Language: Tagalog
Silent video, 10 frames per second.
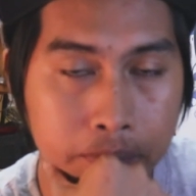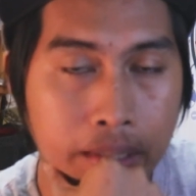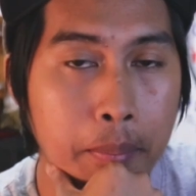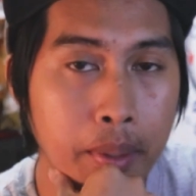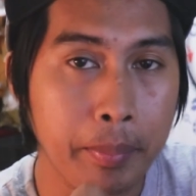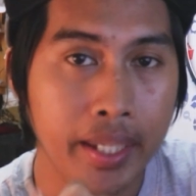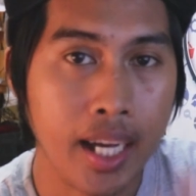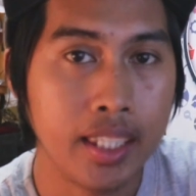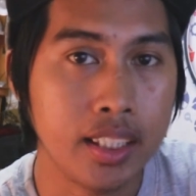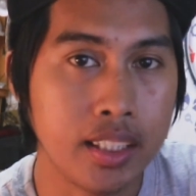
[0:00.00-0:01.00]
tamang
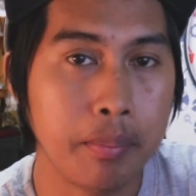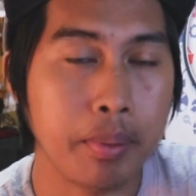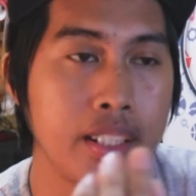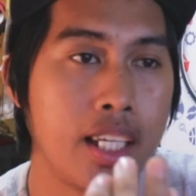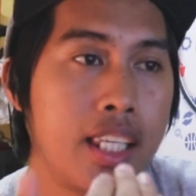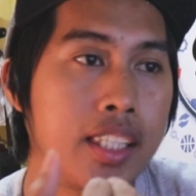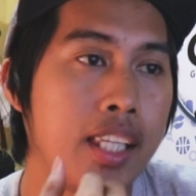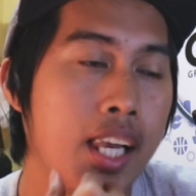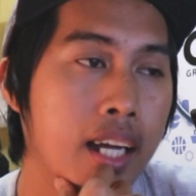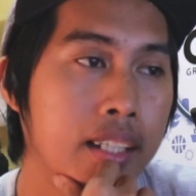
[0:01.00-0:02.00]
mechanics na pagsali
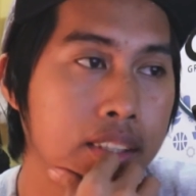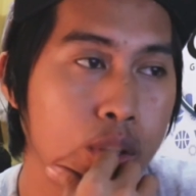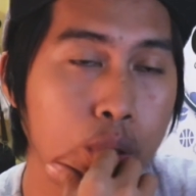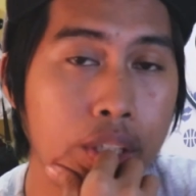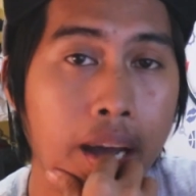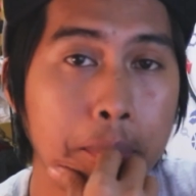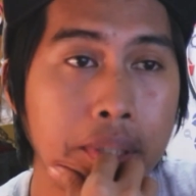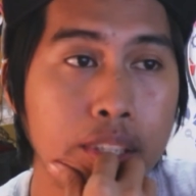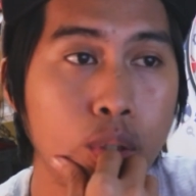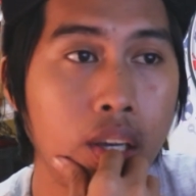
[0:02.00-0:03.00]
nila. So,
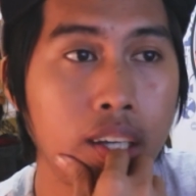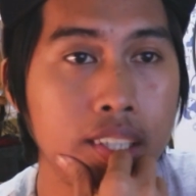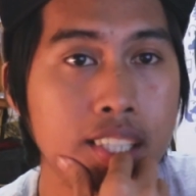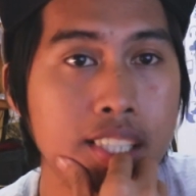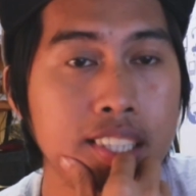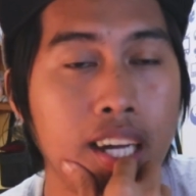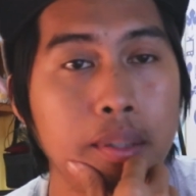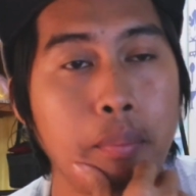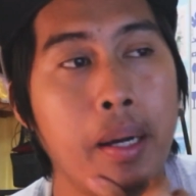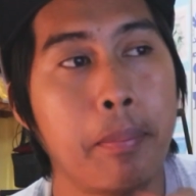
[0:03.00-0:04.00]
i-update ko lang guys sa
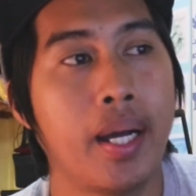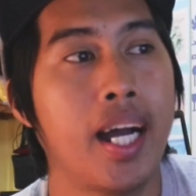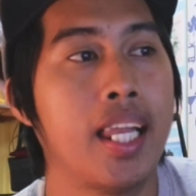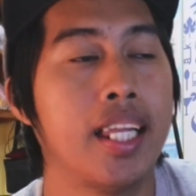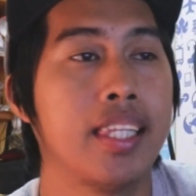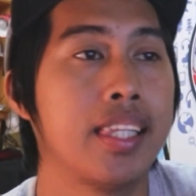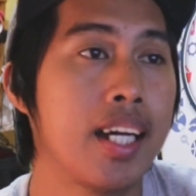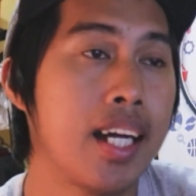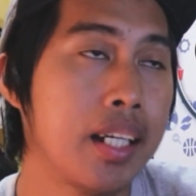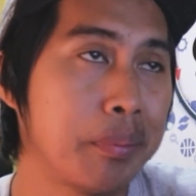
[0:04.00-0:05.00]
listahan ng mga pangalan na